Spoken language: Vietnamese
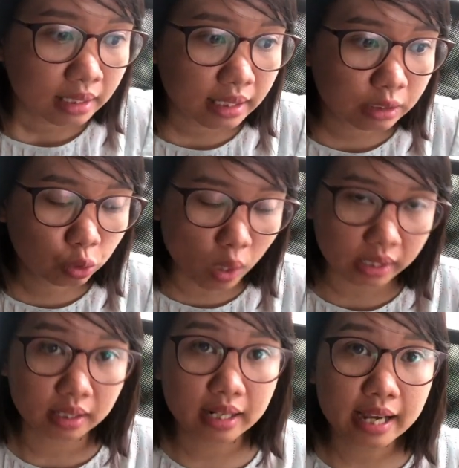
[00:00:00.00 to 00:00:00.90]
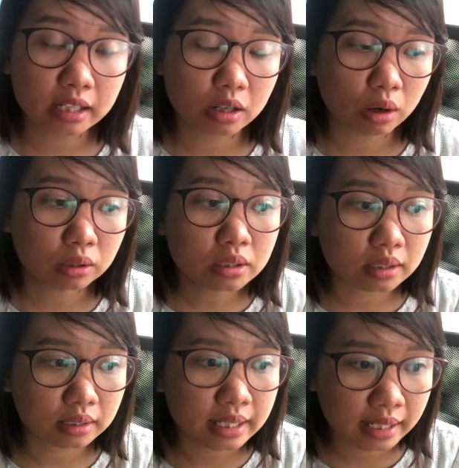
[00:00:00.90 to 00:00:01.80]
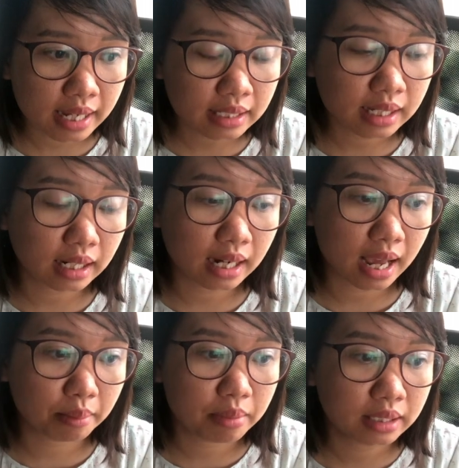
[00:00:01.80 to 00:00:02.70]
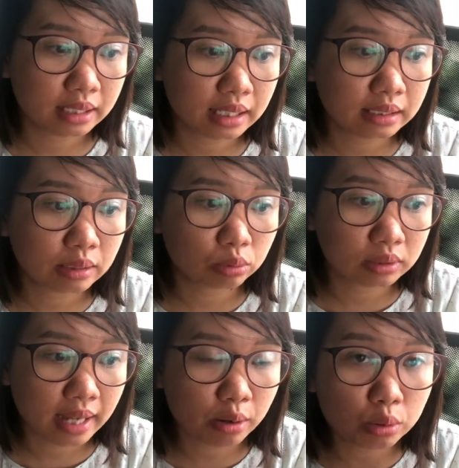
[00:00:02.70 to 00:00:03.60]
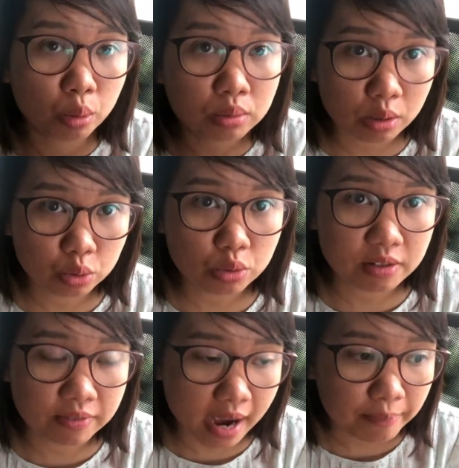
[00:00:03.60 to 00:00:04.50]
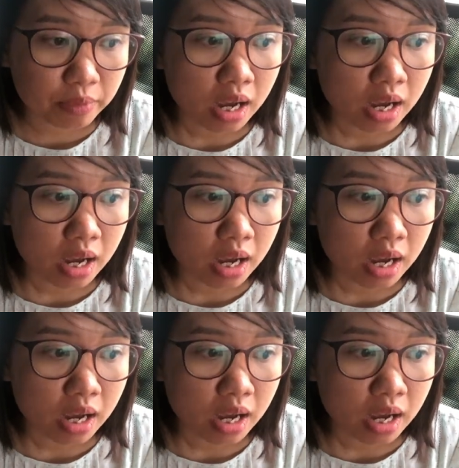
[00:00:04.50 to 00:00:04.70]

Thì chuẩn ở đây nó được định nghĩa rằng là mình sẽ dịch theo đúng cấu trúc ngữ pháp,